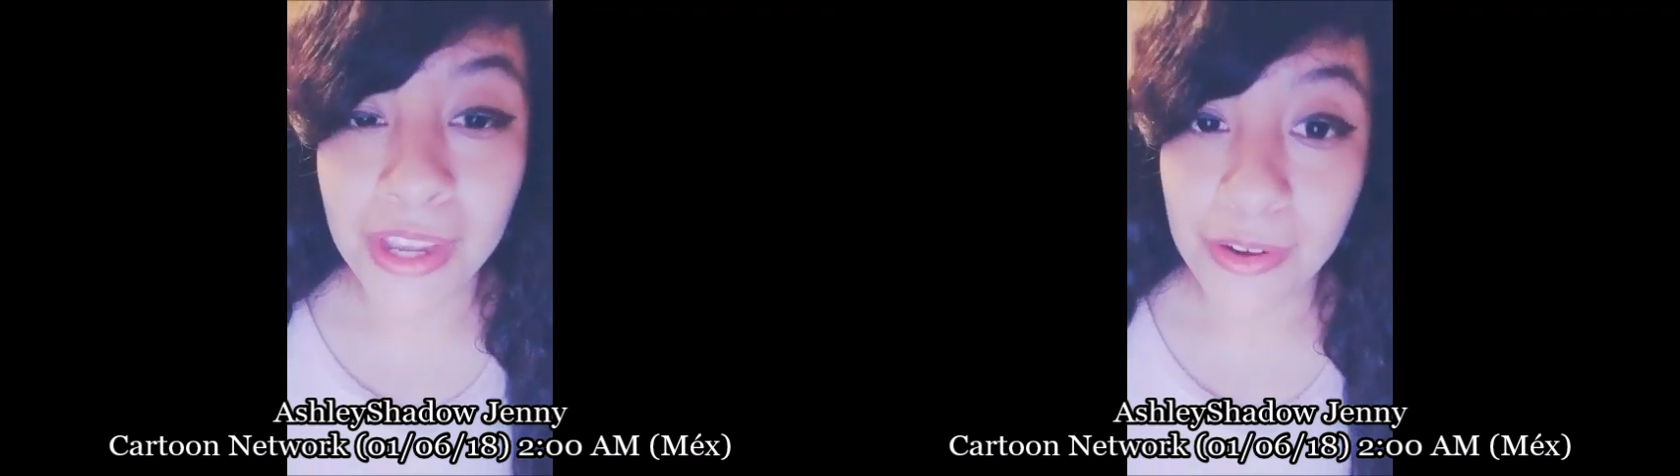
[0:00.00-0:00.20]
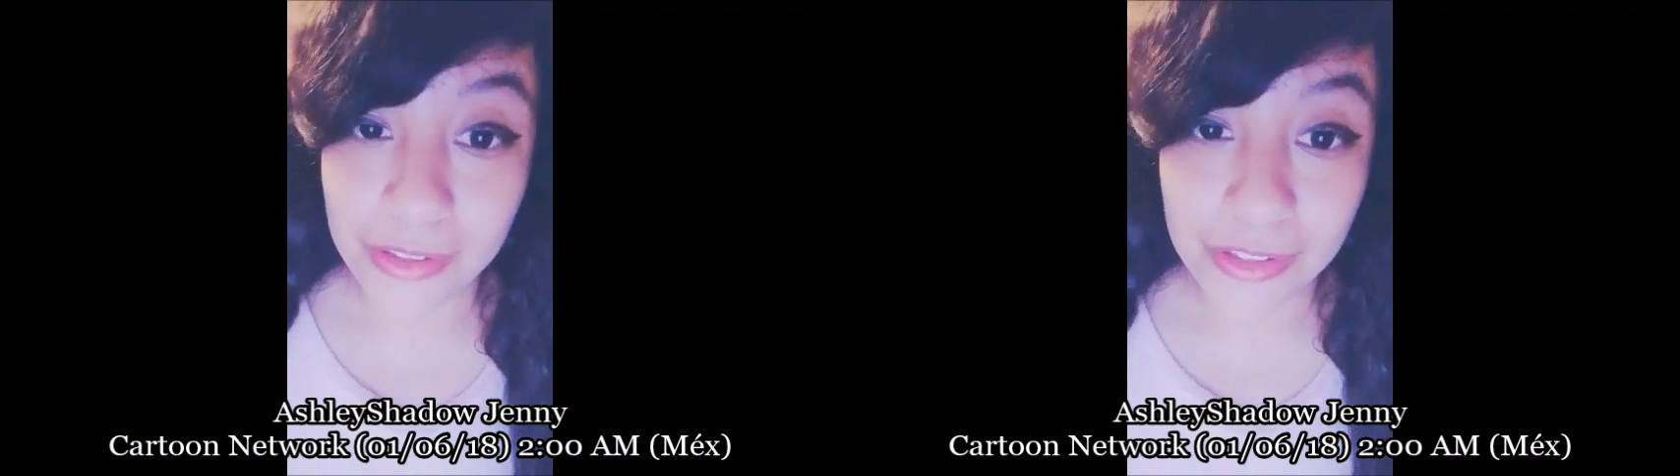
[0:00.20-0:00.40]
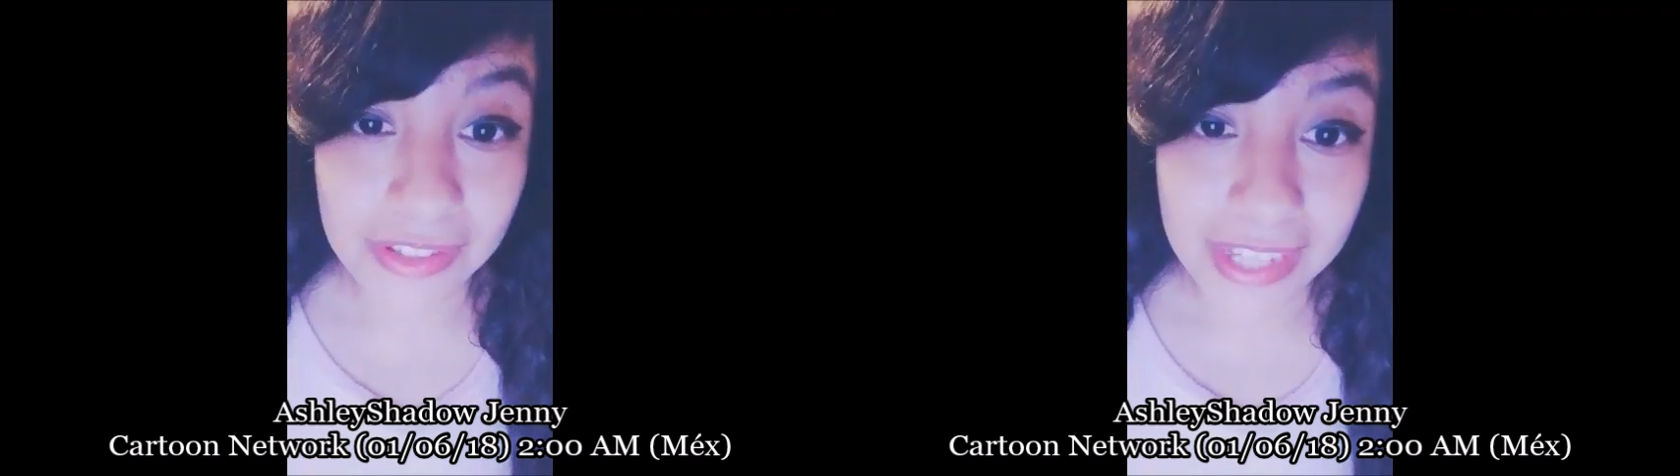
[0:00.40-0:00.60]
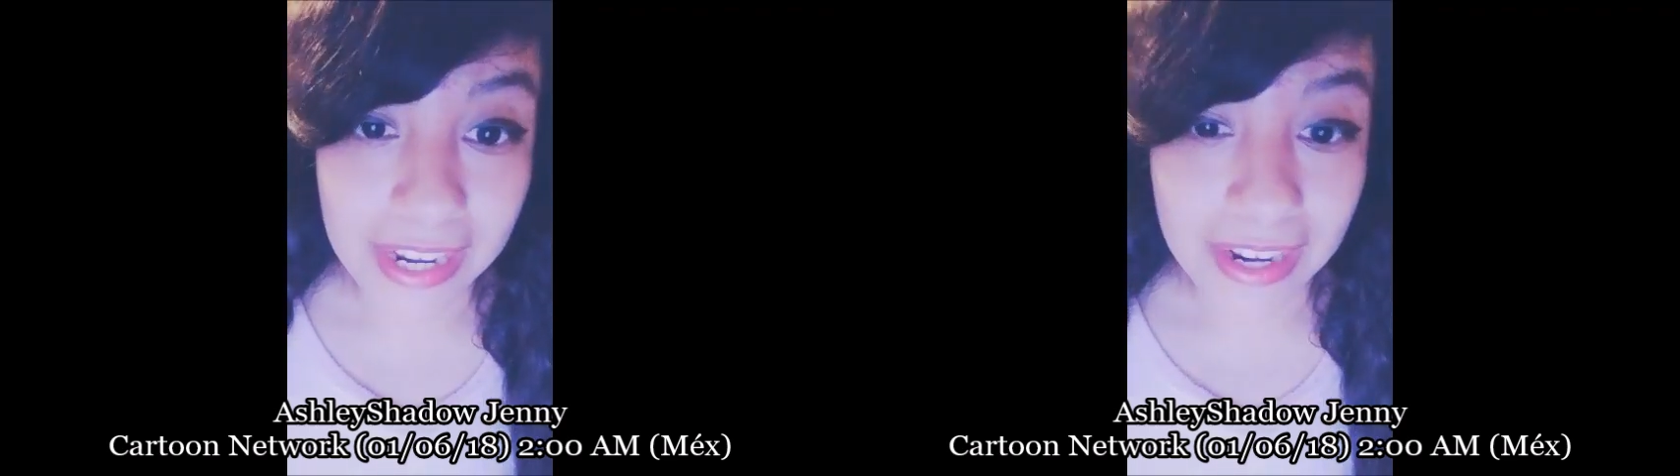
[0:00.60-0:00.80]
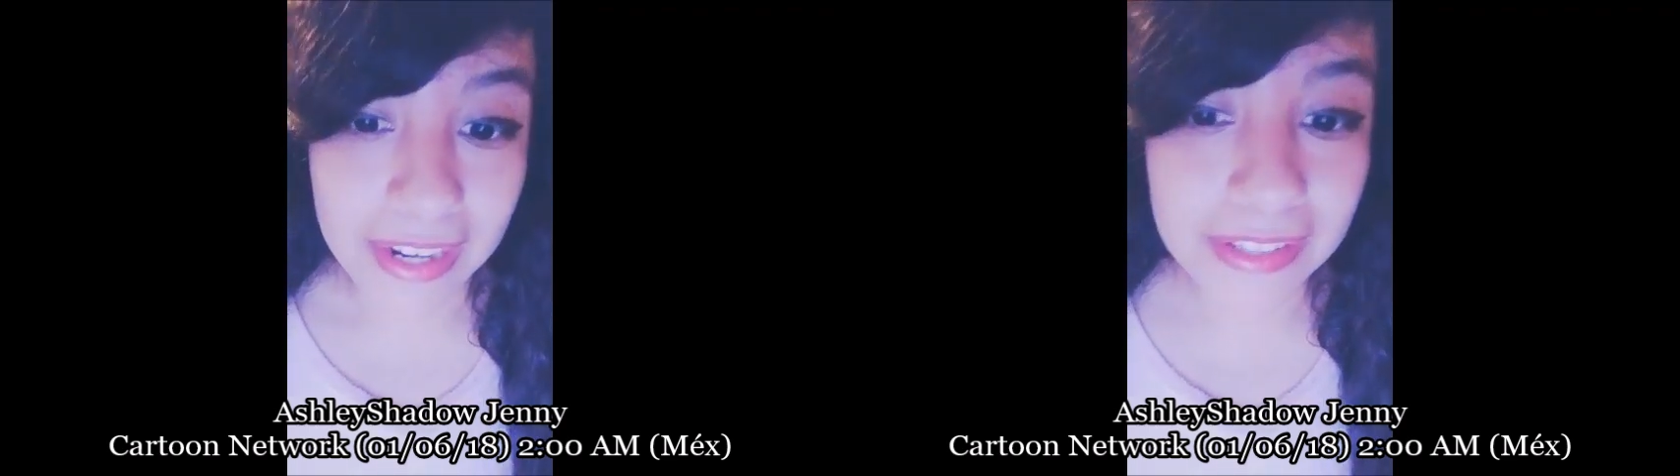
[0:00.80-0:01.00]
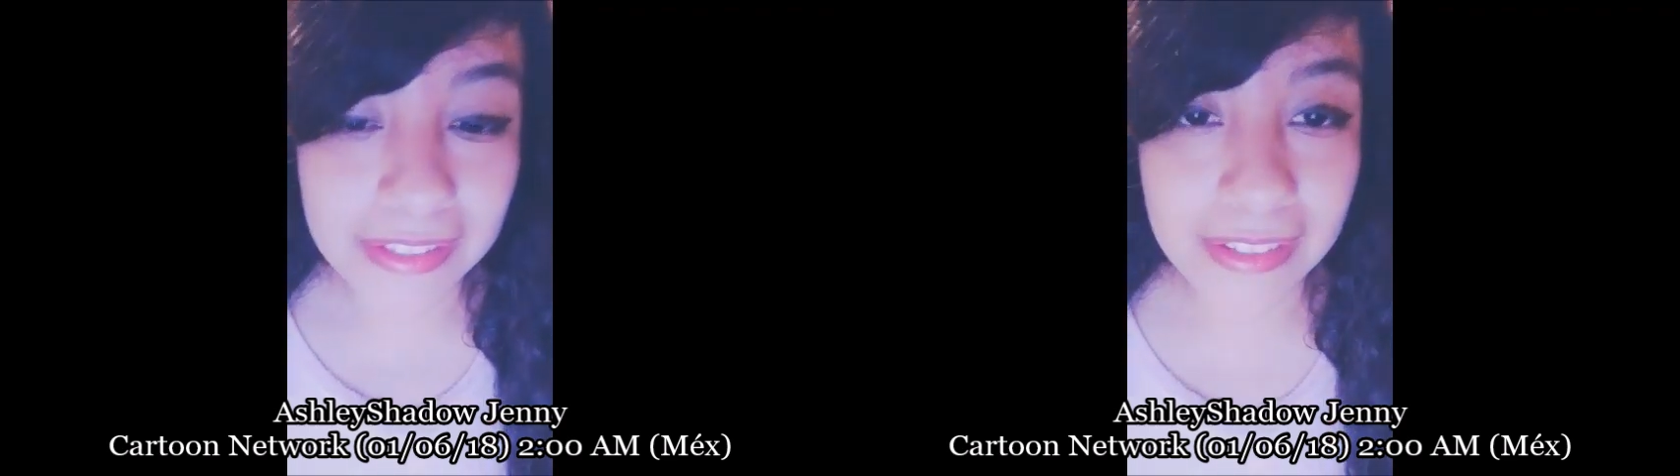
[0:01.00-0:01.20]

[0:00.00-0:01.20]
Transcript: otros canales